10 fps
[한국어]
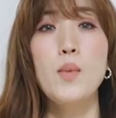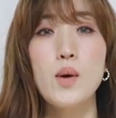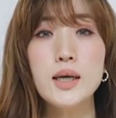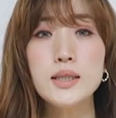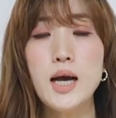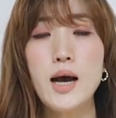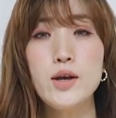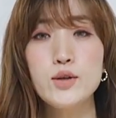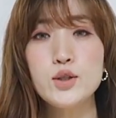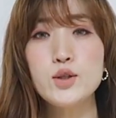뭔가
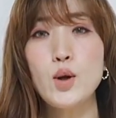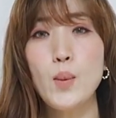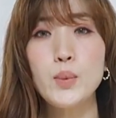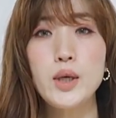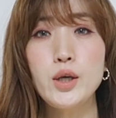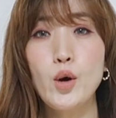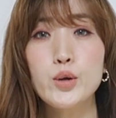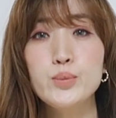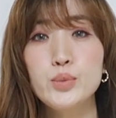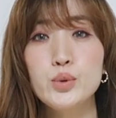자연스럽게
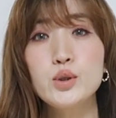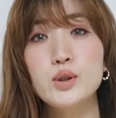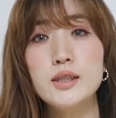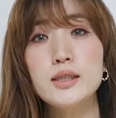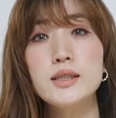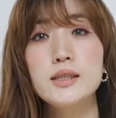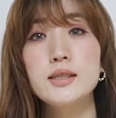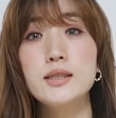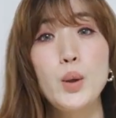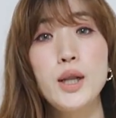여름 무드를
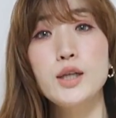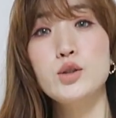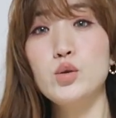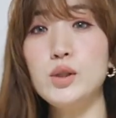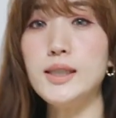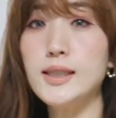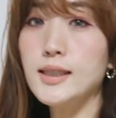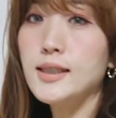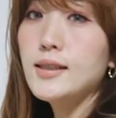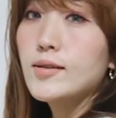표현할 수
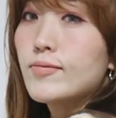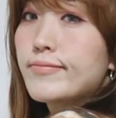있는